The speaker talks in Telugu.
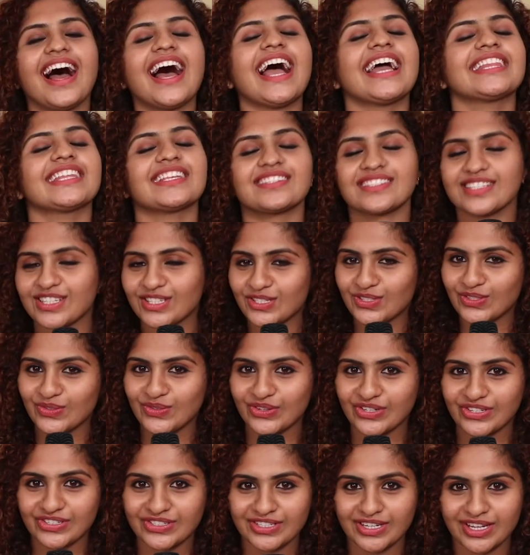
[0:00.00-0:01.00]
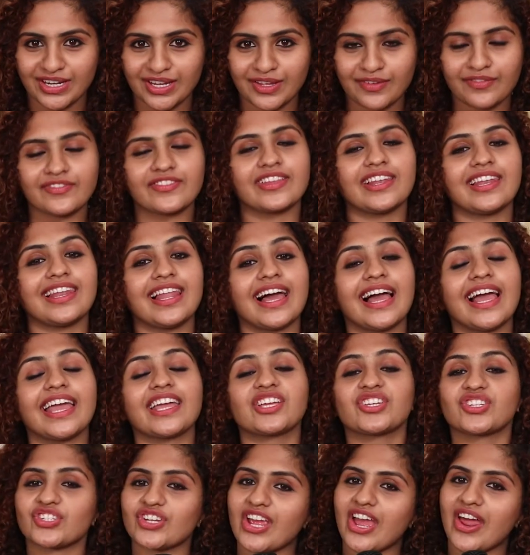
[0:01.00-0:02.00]
హై దిస్
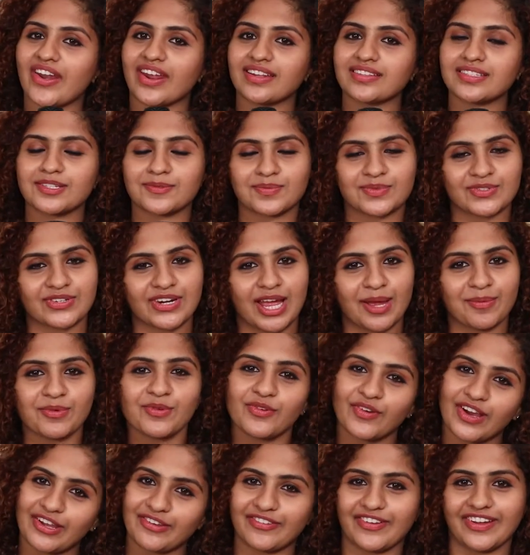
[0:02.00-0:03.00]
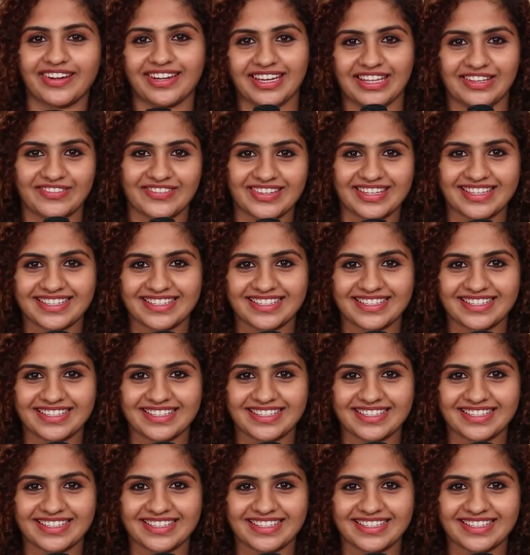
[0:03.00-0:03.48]
లైక్ షేర్ అండ్ సబ్స్క్రైబ్ టు వైఫై టీవీ